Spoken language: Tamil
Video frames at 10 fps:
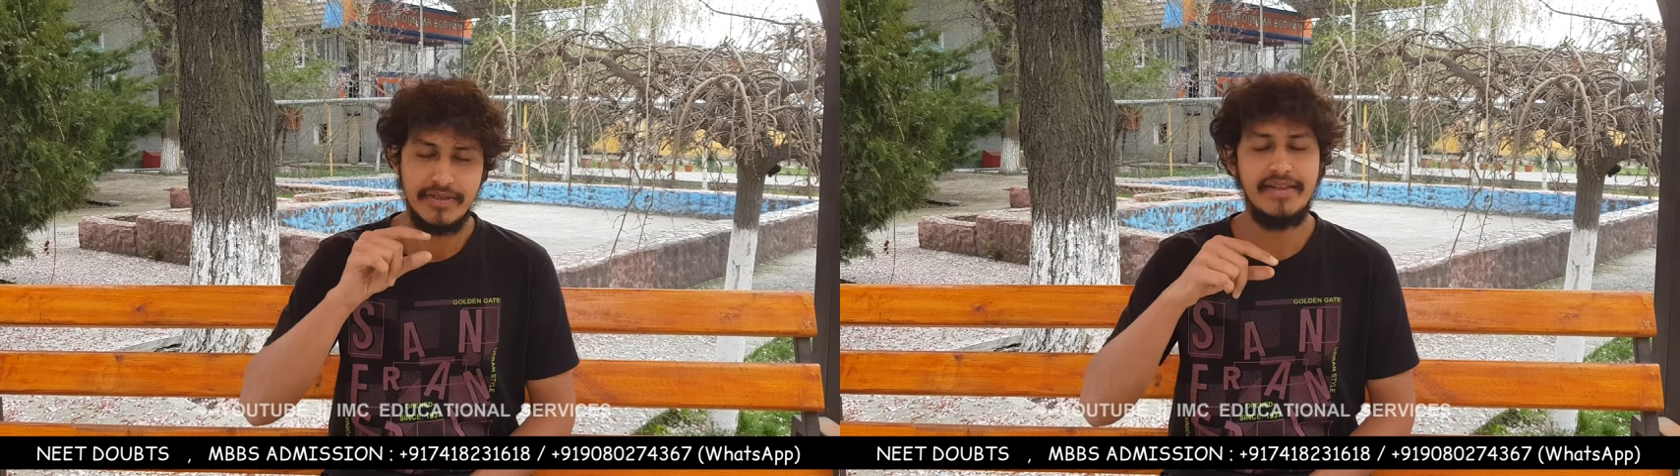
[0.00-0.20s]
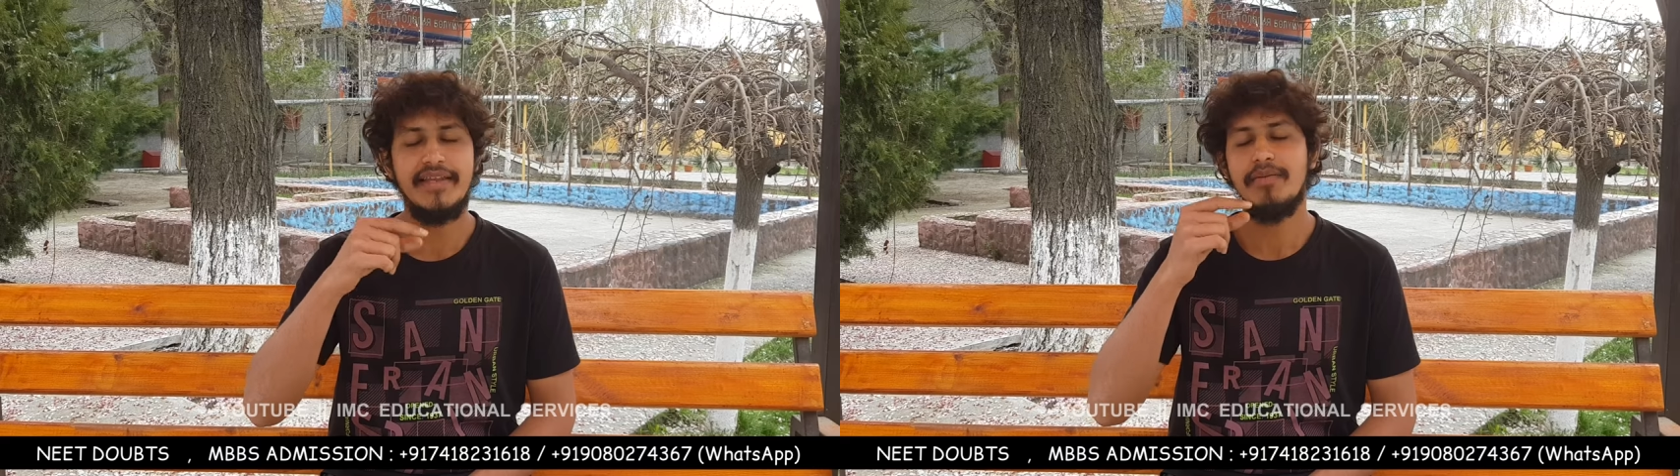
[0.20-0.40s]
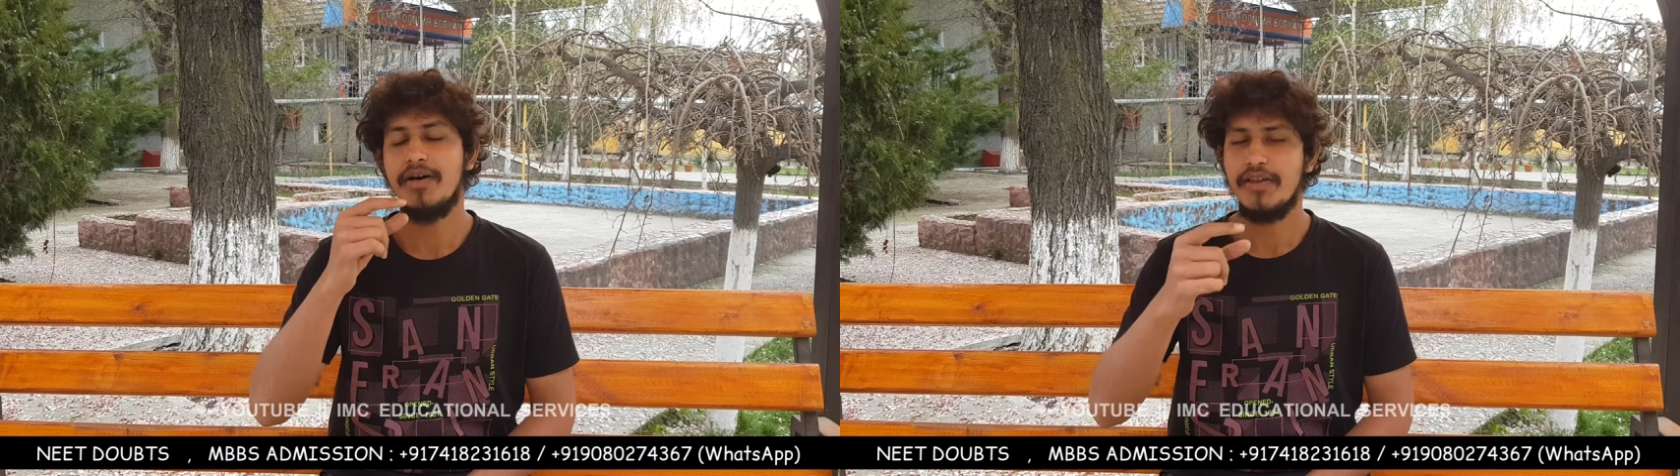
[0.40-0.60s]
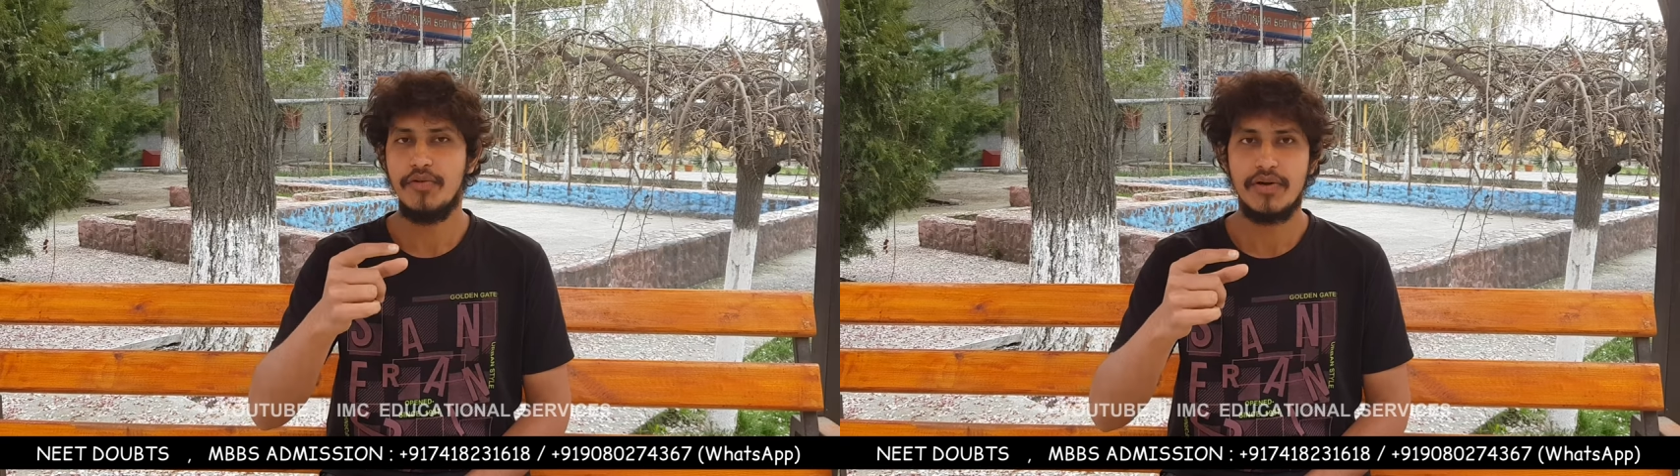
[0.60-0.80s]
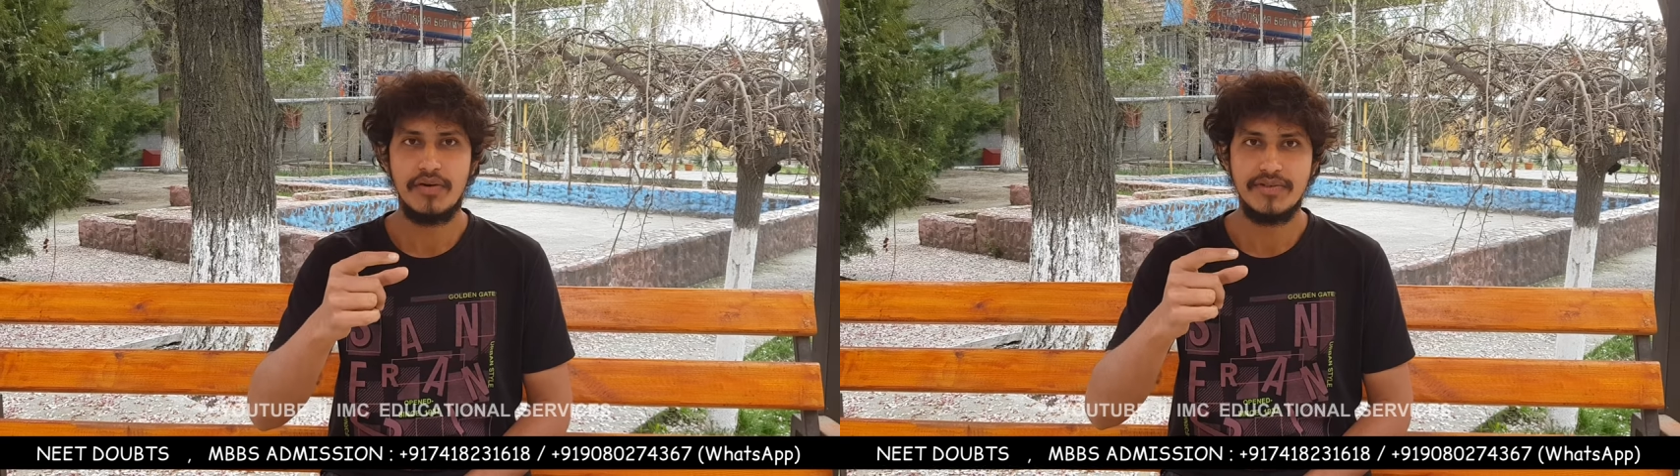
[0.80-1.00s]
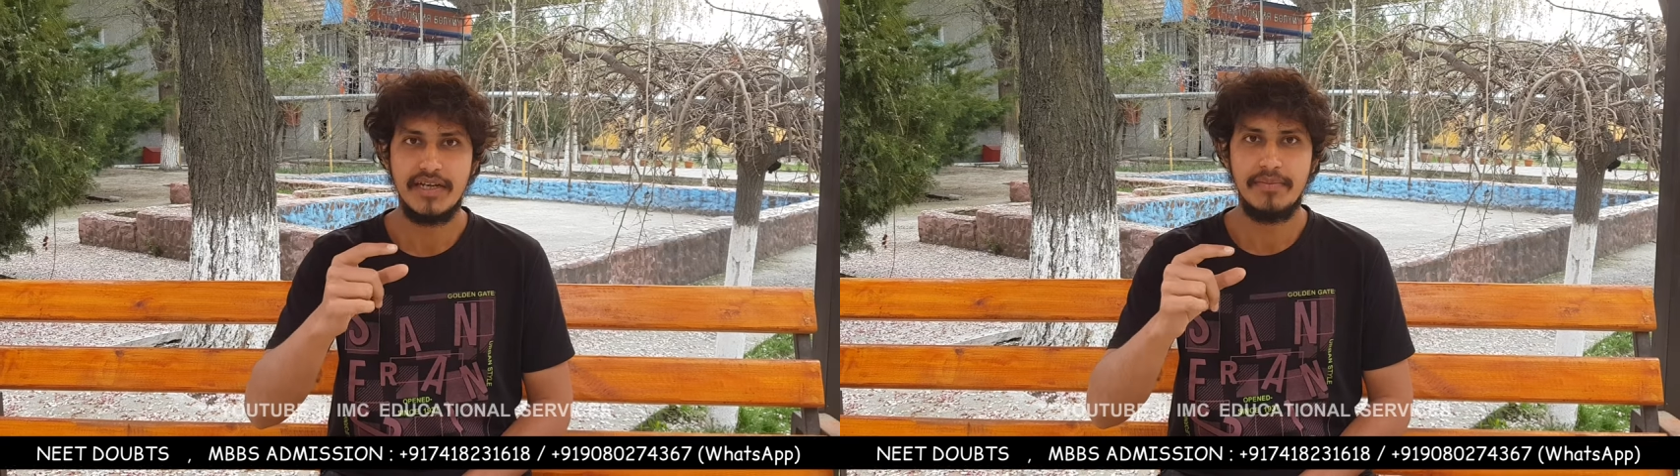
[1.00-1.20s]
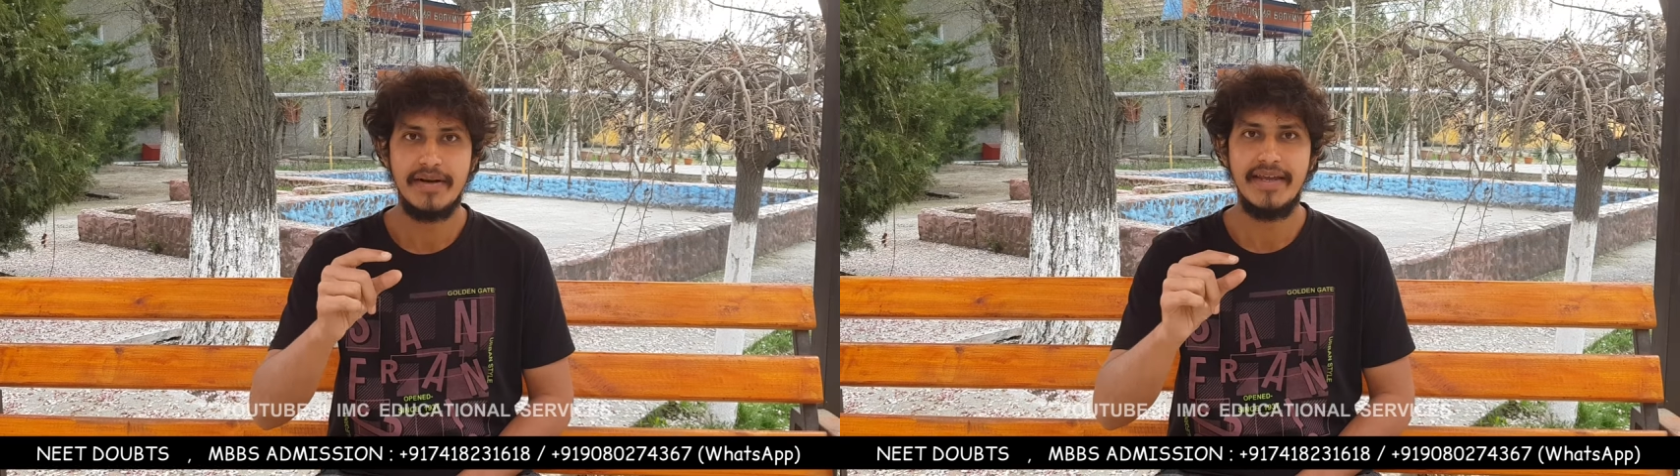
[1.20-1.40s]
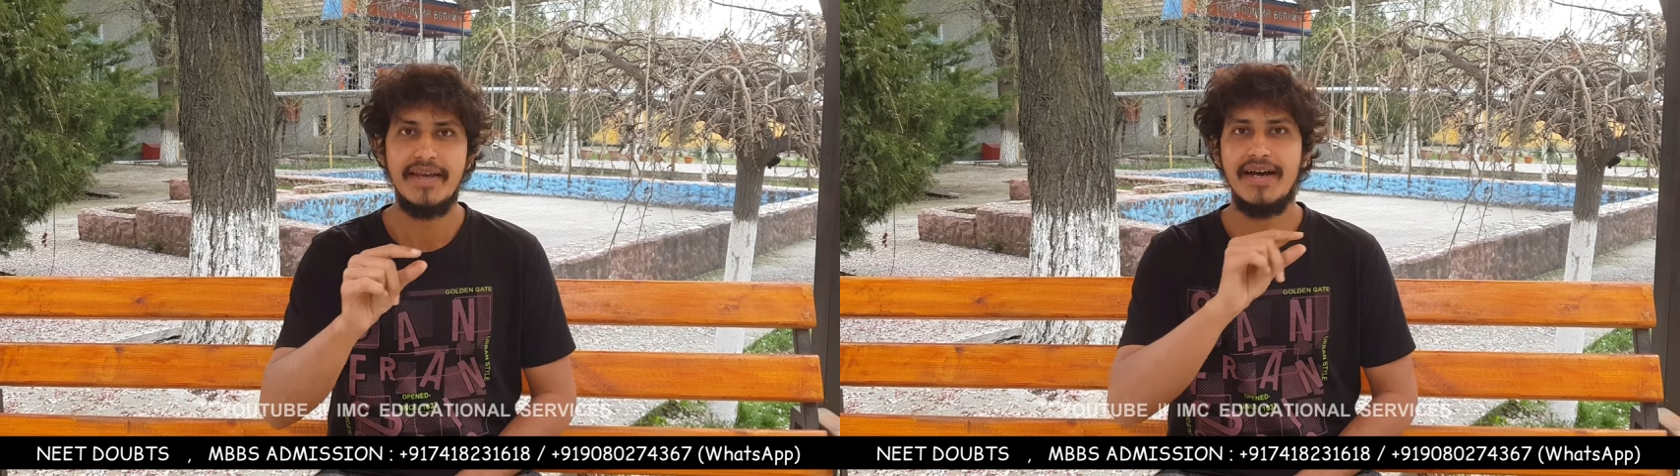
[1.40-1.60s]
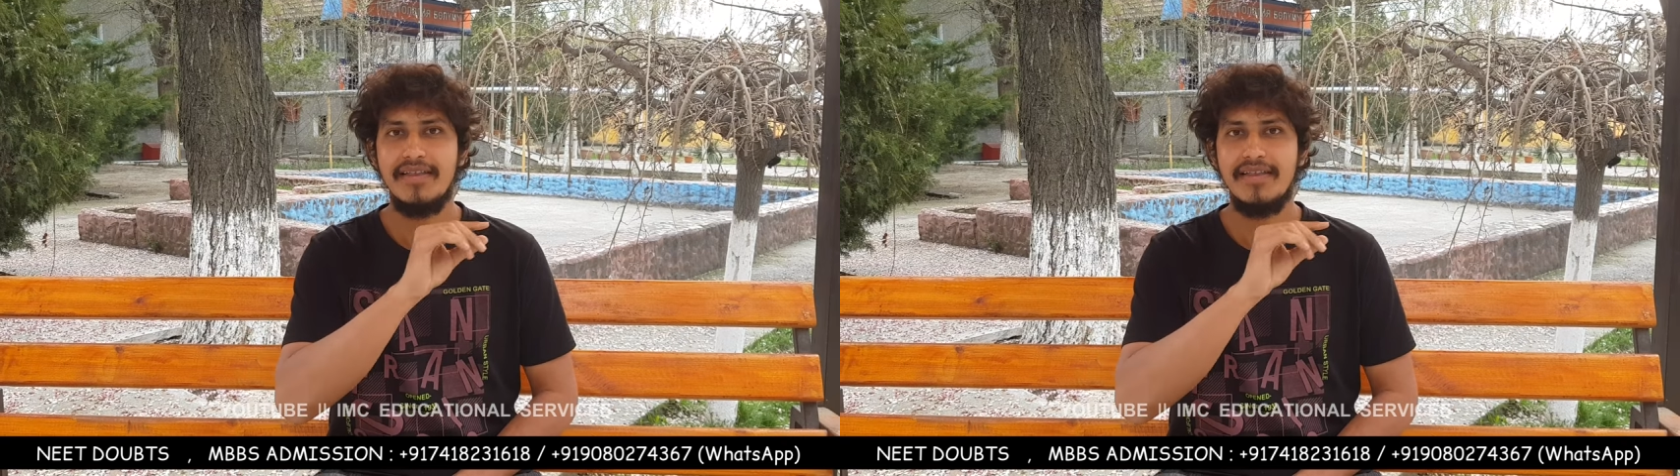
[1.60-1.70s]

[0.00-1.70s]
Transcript: இந்திய மருத்துவ கவுன்சில் படி